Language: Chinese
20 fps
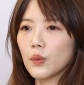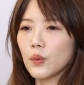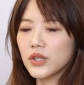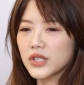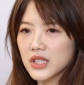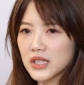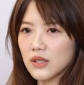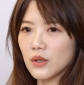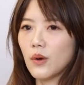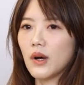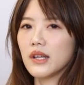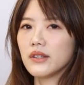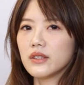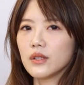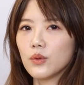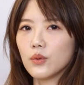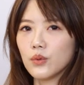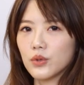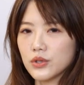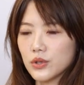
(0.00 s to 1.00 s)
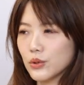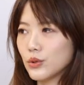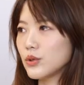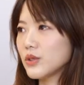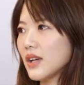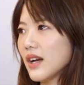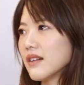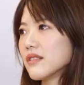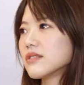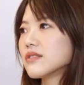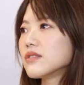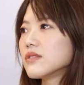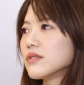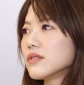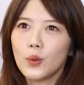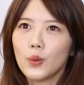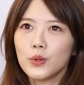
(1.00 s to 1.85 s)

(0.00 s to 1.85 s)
我喜欢的，我就去尝试。